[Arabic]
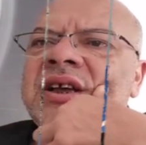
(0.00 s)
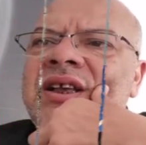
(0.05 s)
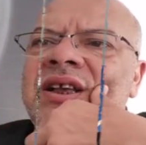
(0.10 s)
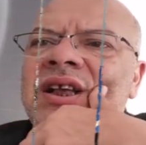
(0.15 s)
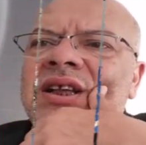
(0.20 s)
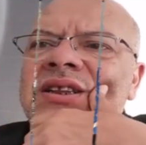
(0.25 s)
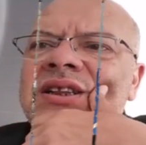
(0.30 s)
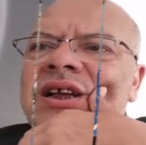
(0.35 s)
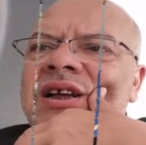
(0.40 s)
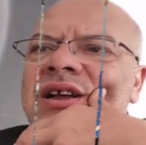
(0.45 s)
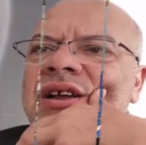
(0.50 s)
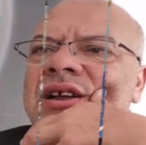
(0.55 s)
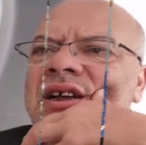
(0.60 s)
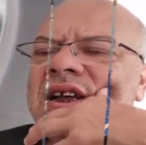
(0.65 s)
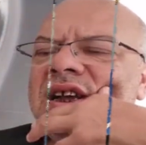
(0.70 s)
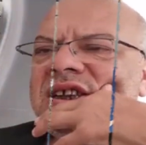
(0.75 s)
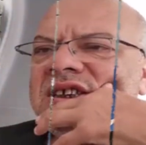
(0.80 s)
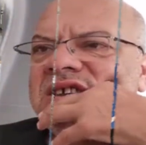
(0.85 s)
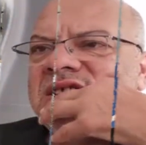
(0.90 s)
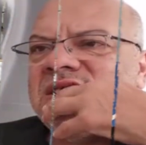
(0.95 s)
قياده
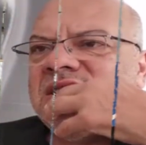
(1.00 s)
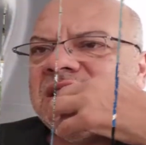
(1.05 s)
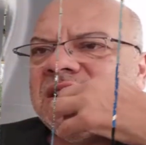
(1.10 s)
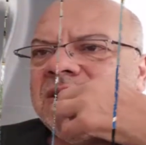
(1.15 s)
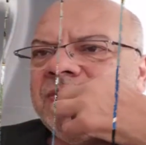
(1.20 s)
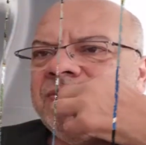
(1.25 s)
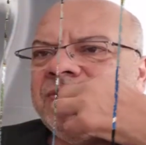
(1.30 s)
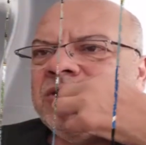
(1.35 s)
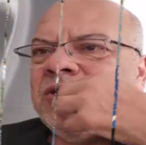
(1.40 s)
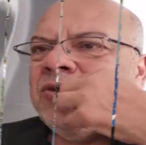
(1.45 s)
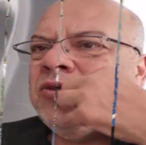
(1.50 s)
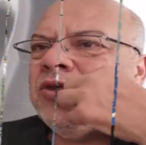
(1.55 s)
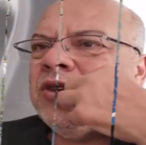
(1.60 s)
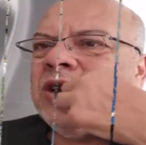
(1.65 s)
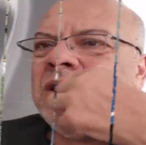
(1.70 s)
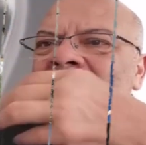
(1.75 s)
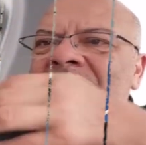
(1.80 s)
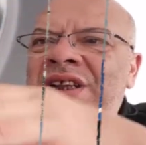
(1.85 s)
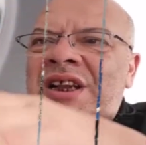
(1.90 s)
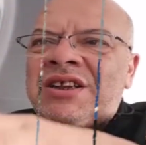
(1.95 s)
رشيده شوفوا
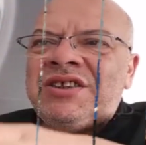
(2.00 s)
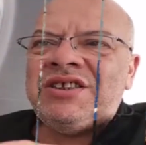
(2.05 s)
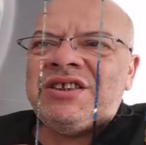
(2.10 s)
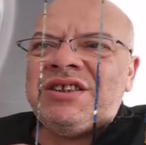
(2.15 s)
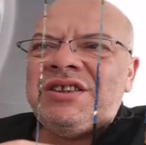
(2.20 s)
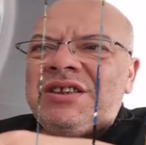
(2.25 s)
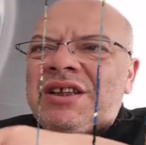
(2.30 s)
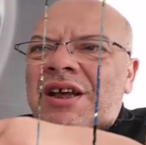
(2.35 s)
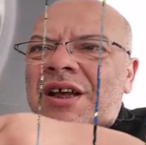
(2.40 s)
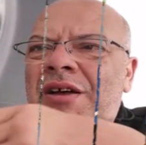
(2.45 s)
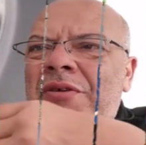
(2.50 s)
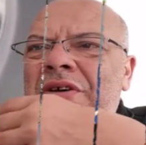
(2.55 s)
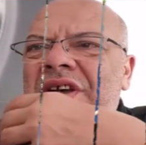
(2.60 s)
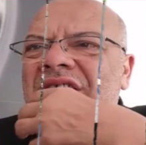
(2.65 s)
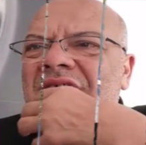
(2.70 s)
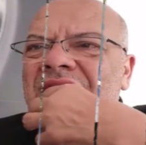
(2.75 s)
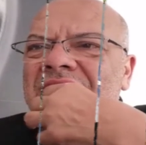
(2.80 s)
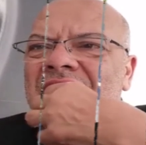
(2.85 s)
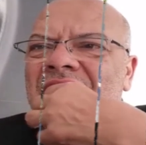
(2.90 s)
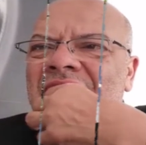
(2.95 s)
كلمه رشيده
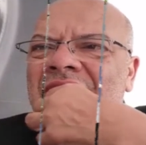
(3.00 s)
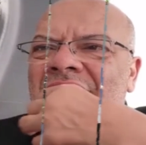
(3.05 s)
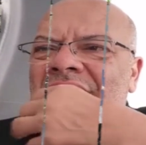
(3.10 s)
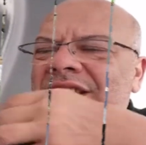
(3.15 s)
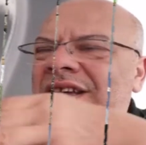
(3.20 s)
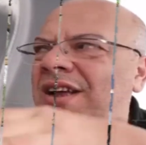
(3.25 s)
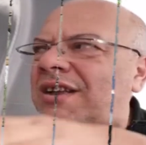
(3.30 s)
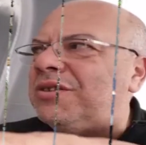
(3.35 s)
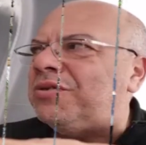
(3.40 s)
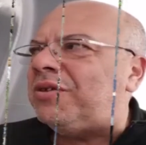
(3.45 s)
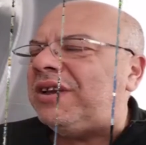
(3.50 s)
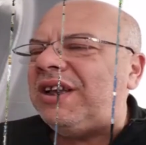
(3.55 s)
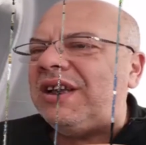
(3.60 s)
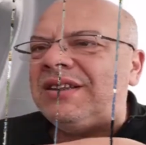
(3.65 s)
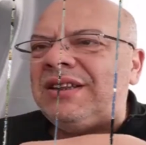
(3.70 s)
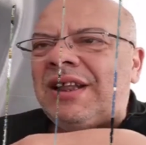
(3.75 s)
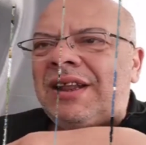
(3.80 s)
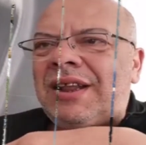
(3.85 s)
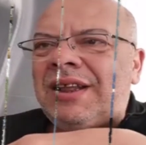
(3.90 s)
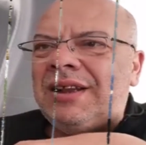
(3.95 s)
وقياده حياه
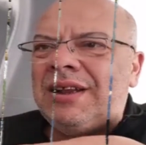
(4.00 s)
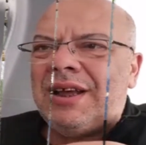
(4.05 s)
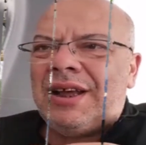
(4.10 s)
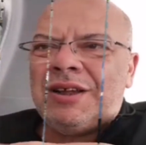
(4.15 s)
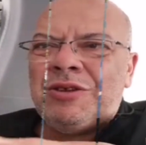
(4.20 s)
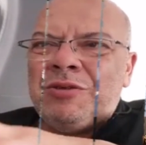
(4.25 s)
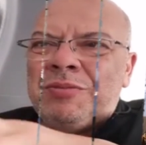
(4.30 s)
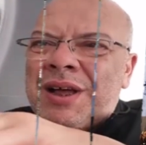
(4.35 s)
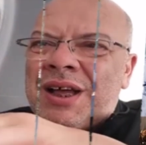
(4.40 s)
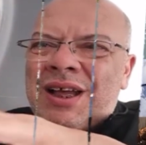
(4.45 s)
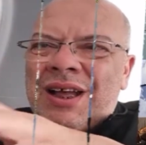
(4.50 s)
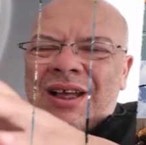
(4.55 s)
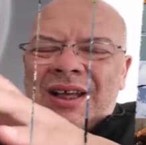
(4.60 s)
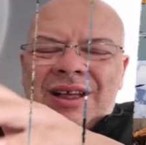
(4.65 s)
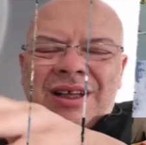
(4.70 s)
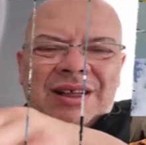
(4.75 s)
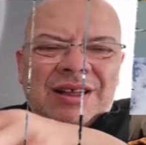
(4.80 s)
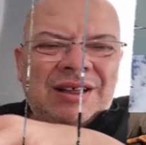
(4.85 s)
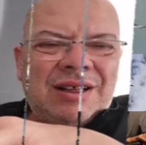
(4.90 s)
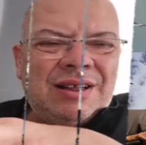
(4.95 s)
وقياده ليلى هادو
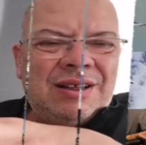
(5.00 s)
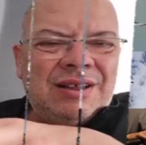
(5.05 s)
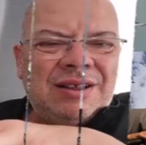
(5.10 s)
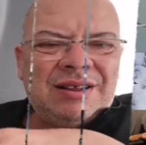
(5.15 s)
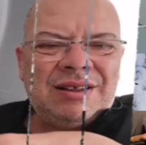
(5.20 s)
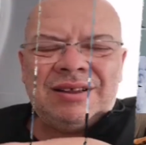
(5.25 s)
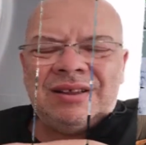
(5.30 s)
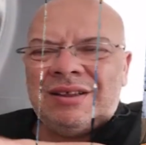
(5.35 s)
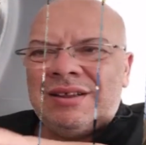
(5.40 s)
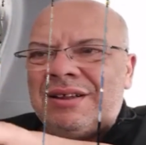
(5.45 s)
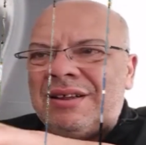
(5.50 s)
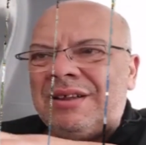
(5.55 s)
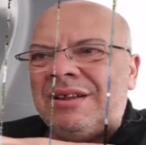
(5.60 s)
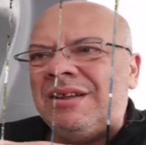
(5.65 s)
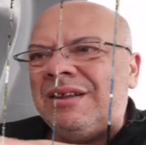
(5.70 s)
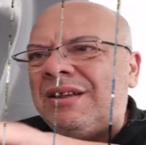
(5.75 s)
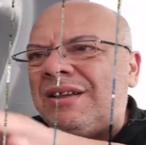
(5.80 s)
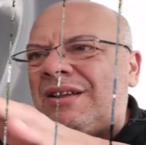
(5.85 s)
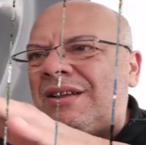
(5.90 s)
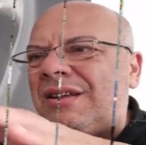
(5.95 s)
ما
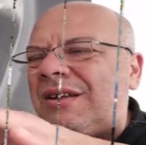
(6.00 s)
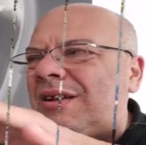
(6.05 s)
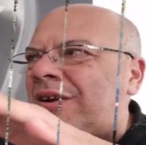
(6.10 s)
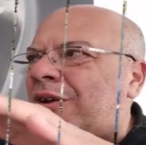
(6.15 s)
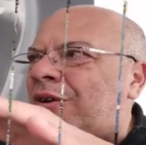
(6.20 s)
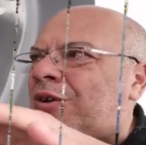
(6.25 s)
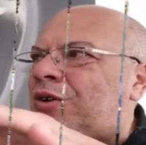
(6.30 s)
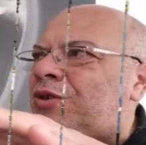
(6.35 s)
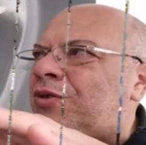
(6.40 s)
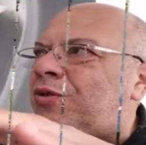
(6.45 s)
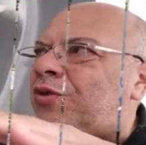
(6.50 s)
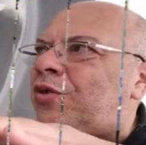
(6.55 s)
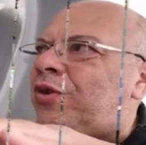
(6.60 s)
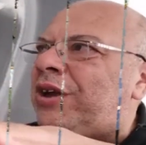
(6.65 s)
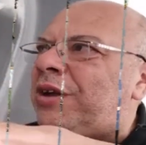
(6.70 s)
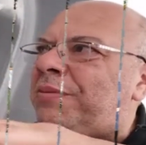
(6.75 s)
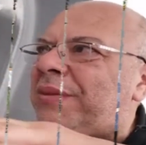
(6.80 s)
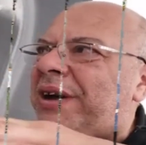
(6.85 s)
روح شوف خويا